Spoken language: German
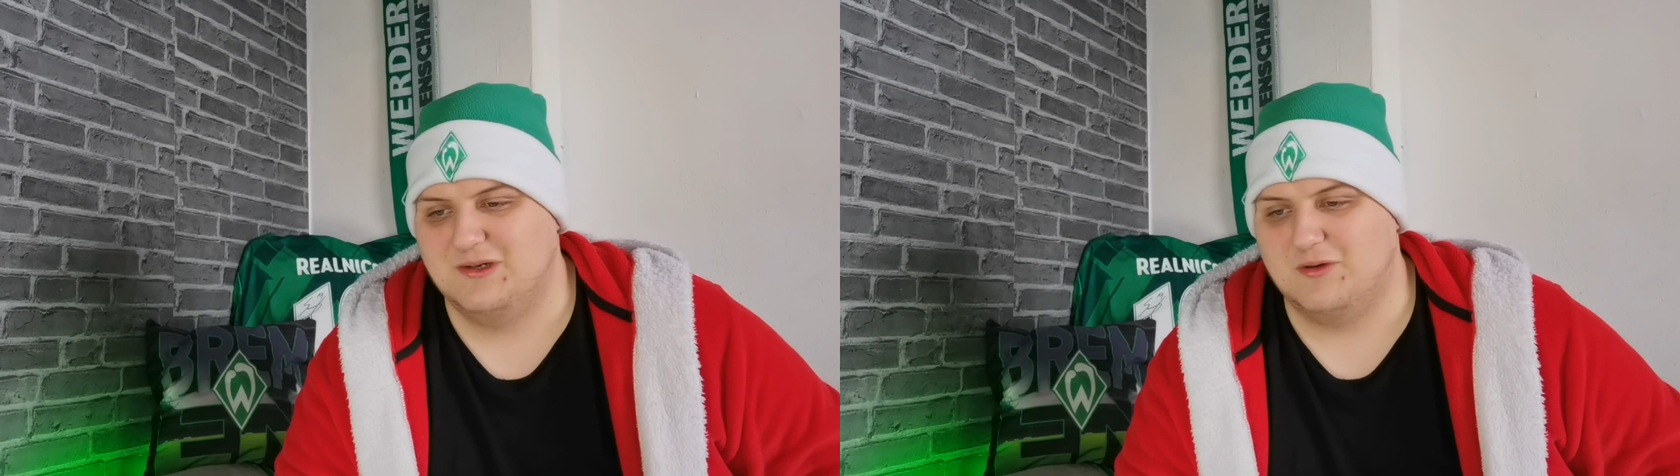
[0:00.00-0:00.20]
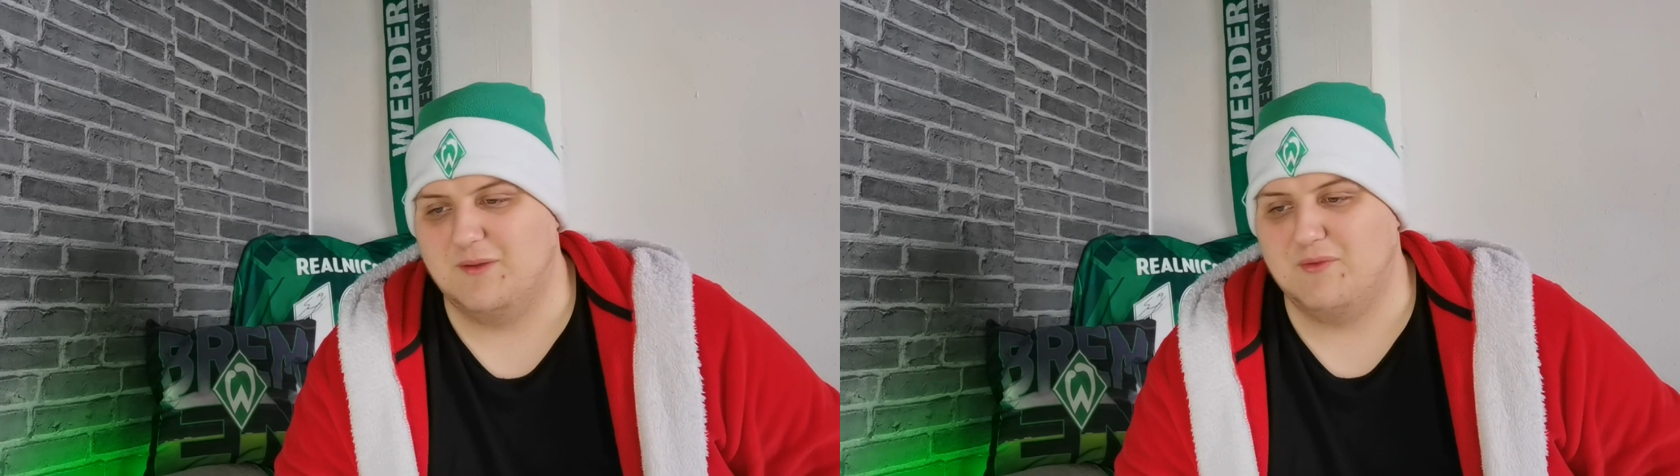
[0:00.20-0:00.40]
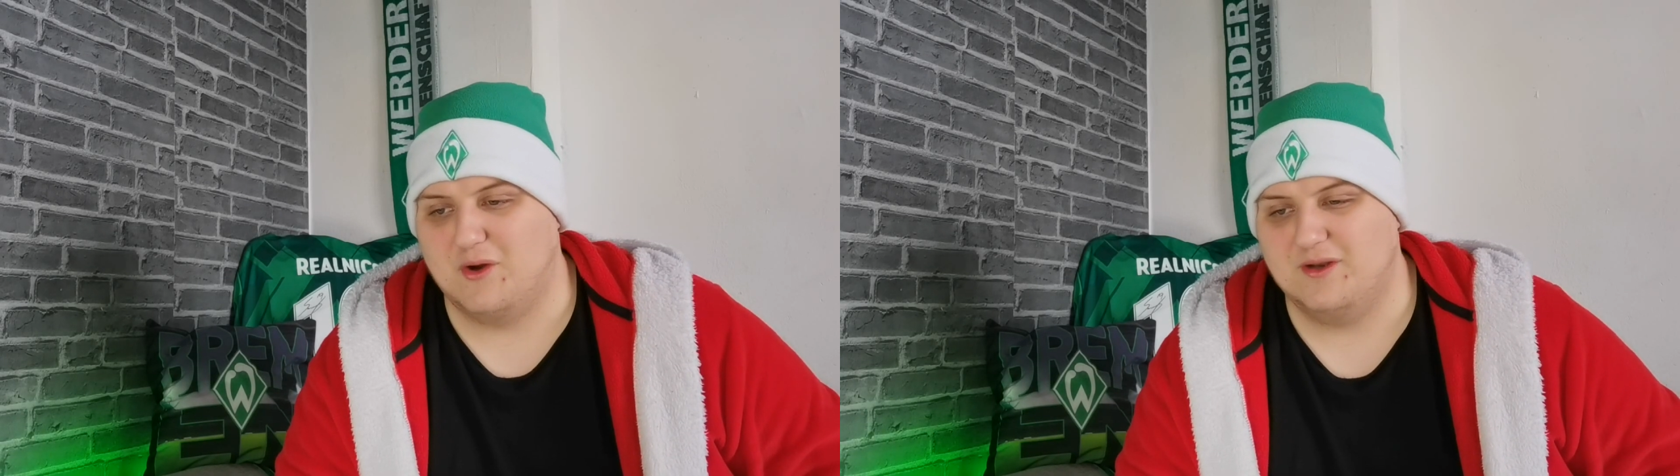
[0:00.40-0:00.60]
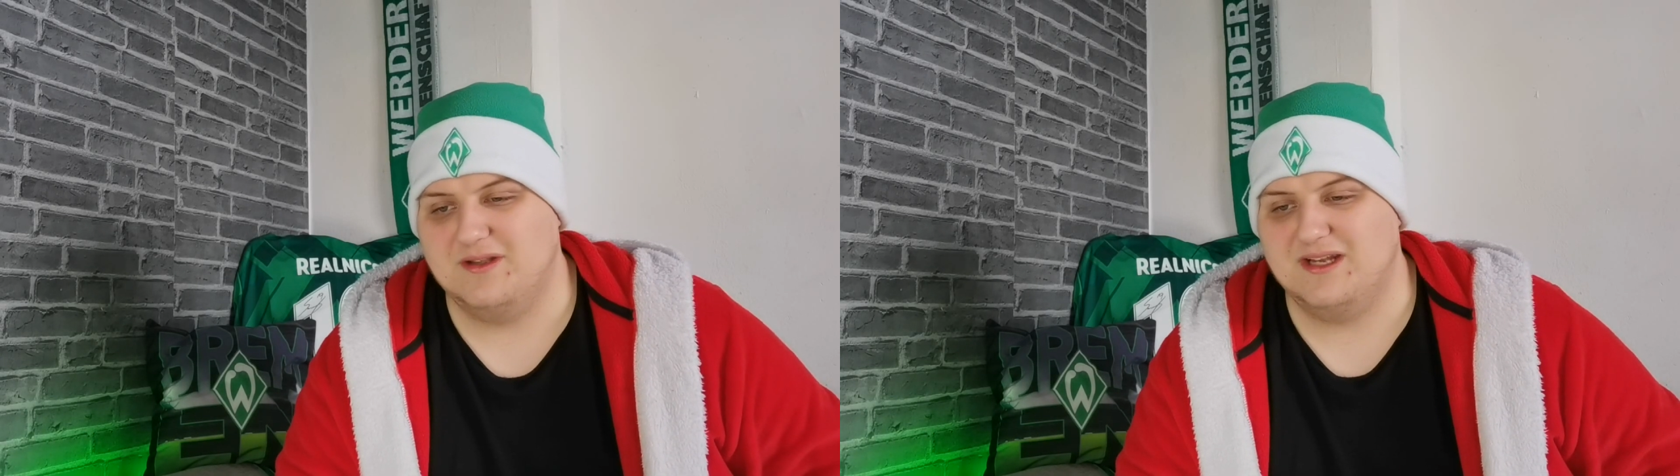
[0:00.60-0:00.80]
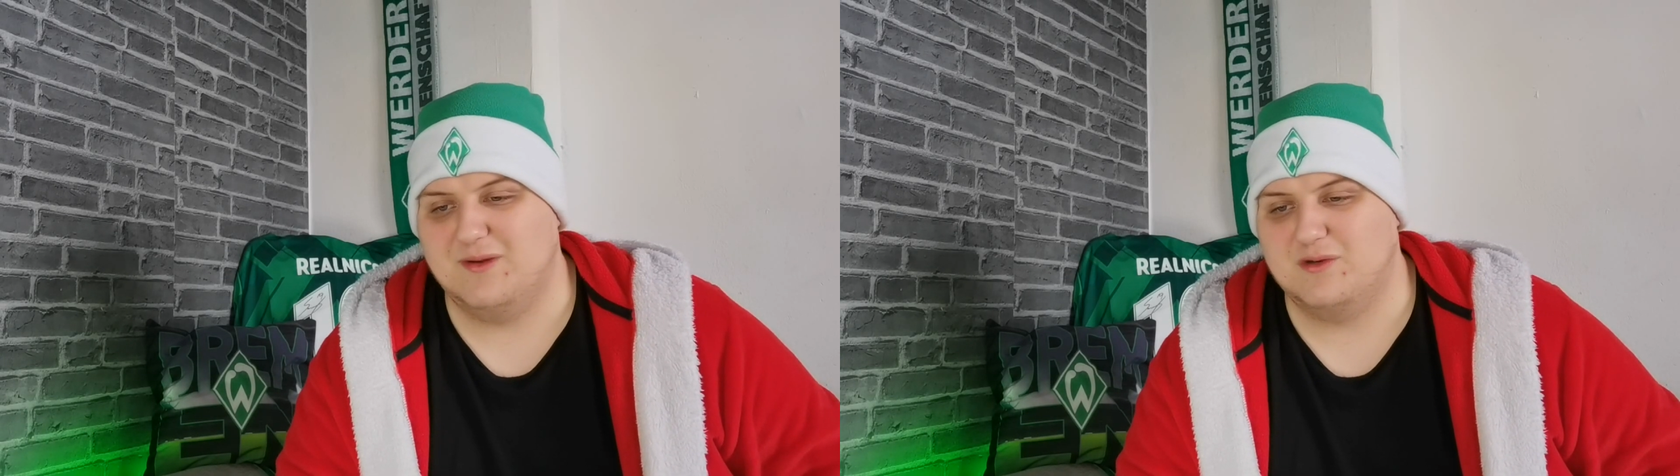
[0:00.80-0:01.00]
Und am 9.
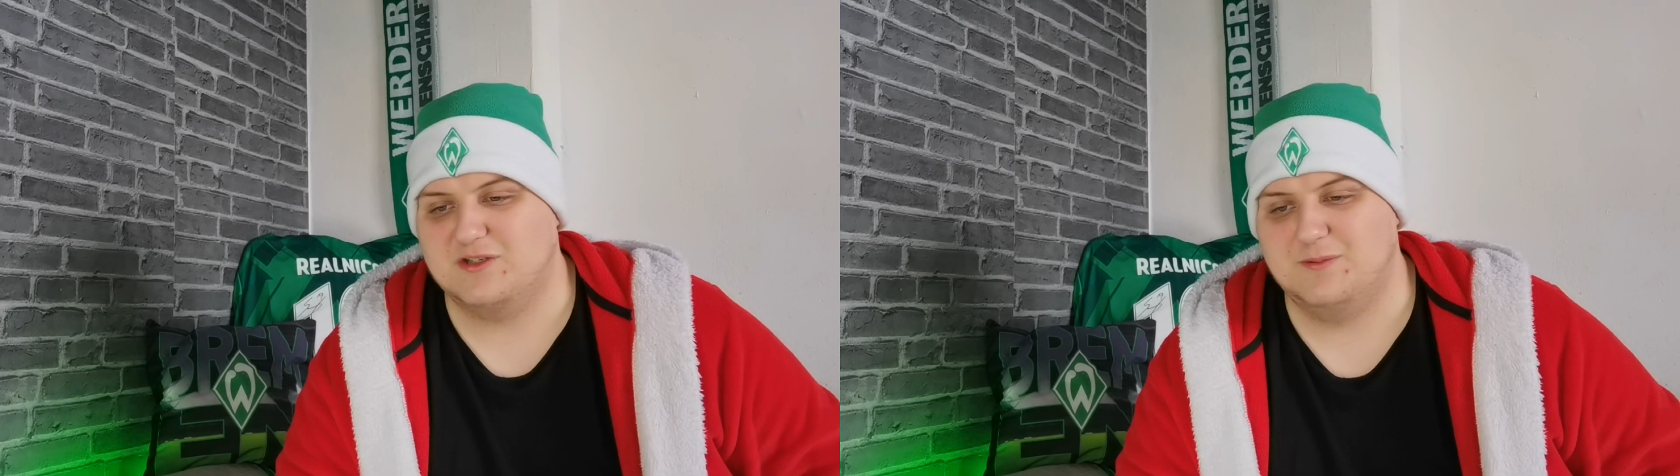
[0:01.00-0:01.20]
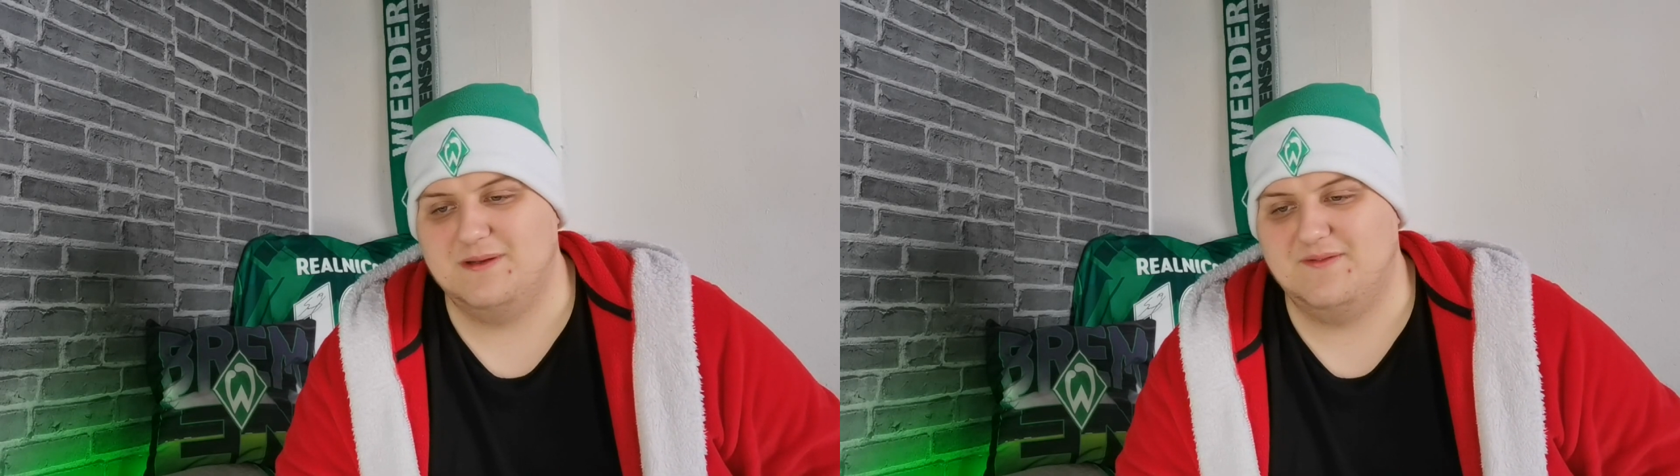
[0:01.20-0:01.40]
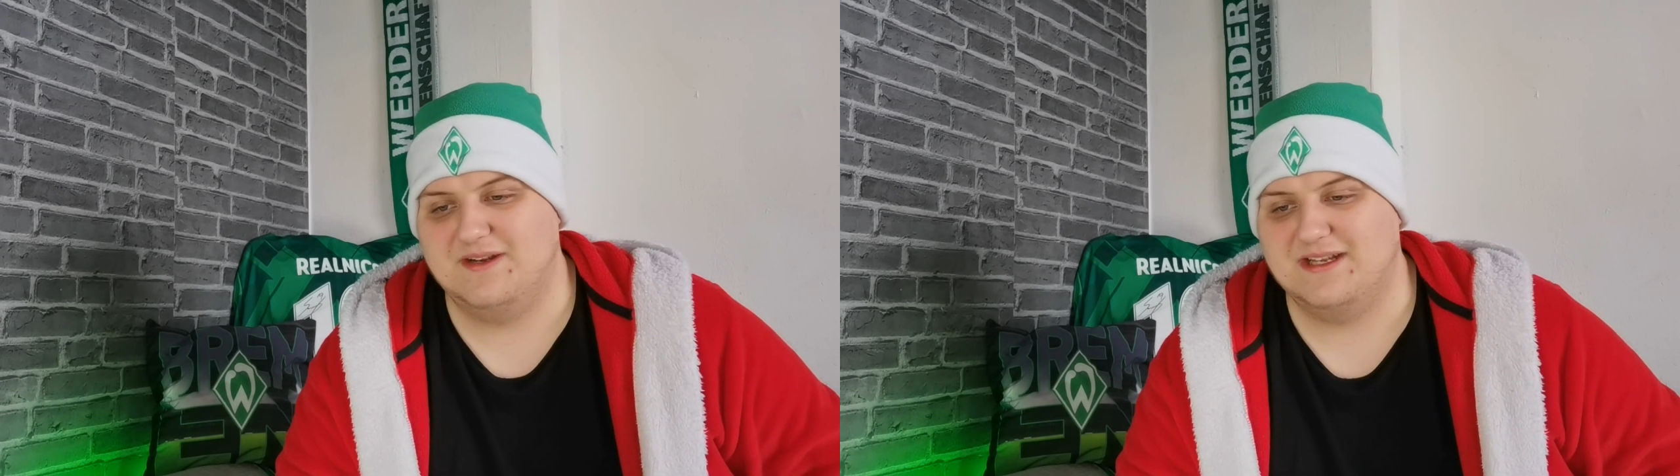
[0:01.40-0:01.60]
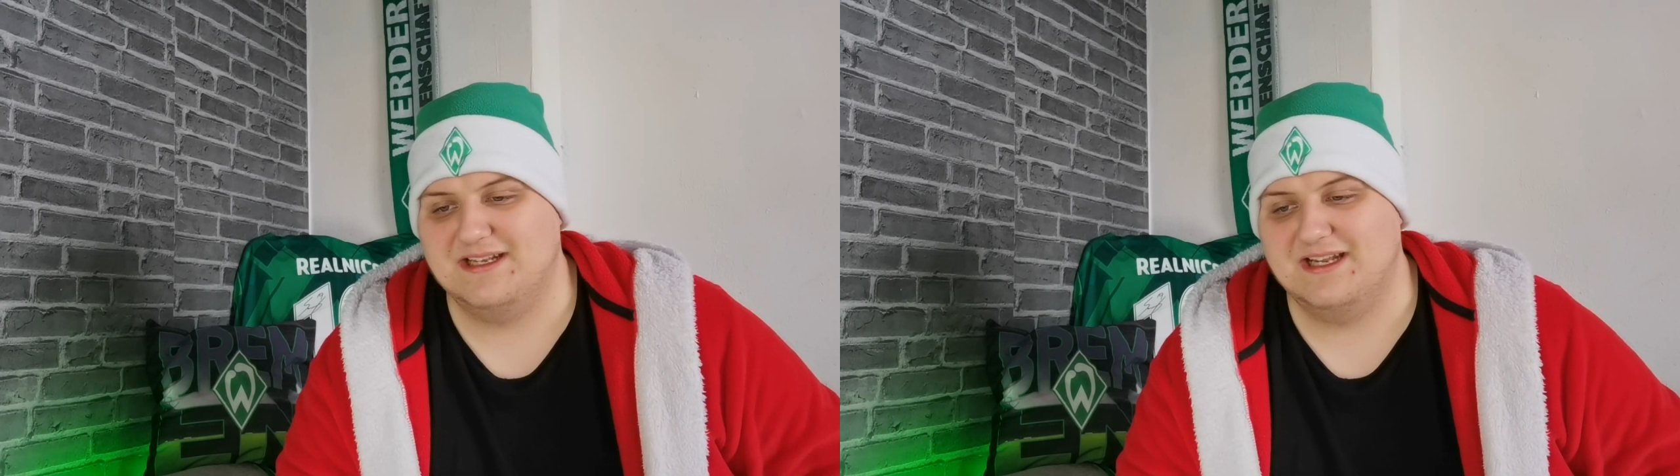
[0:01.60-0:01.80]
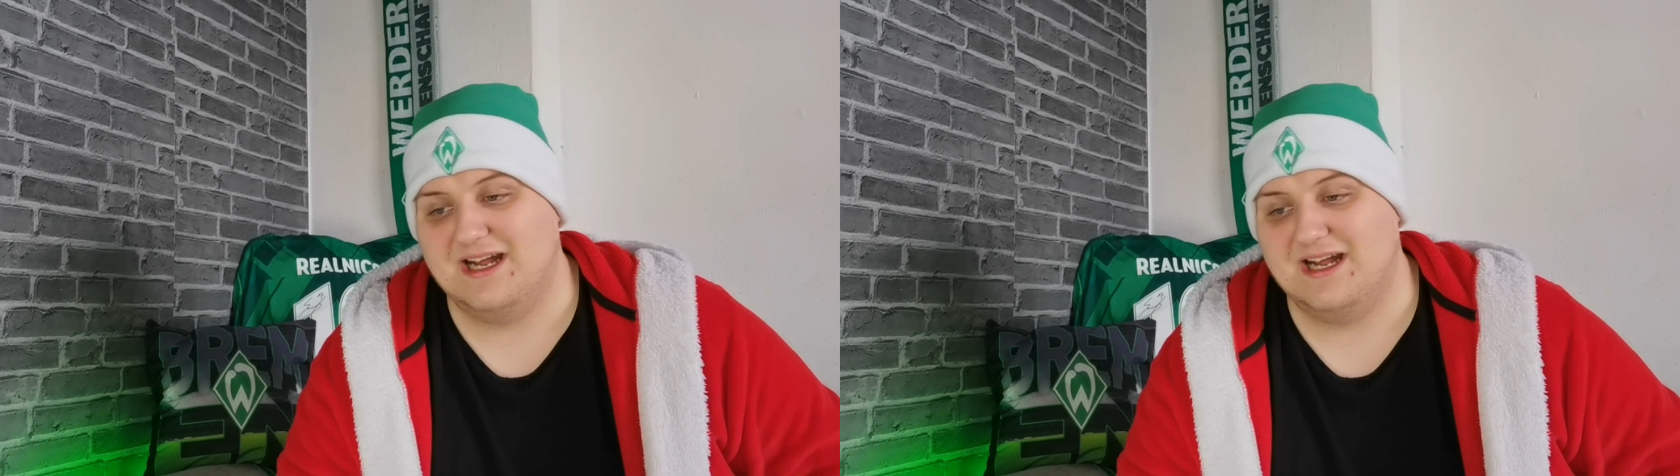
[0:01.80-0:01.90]
Januar spielen wir gegen den